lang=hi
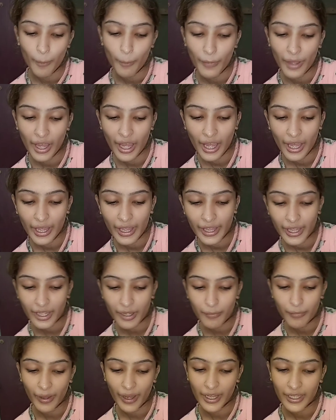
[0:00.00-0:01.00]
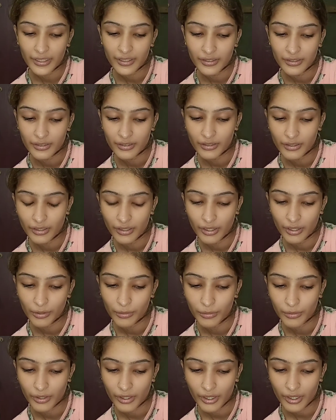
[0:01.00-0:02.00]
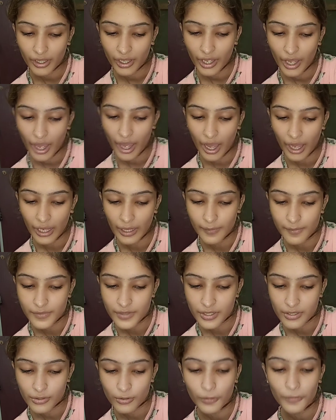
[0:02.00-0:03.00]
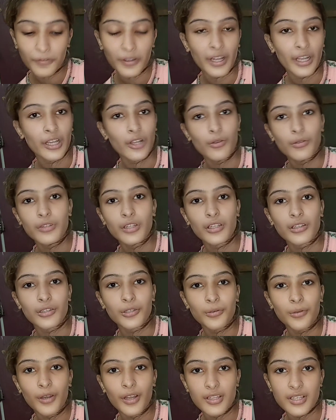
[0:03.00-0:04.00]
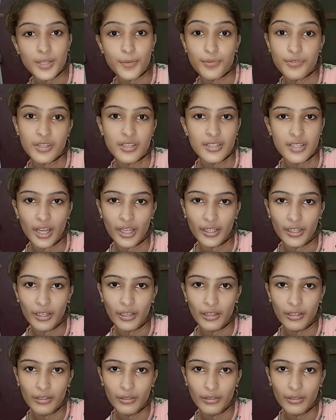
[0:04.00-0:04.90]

मैं एक बात कहूँगी कि आप जिसको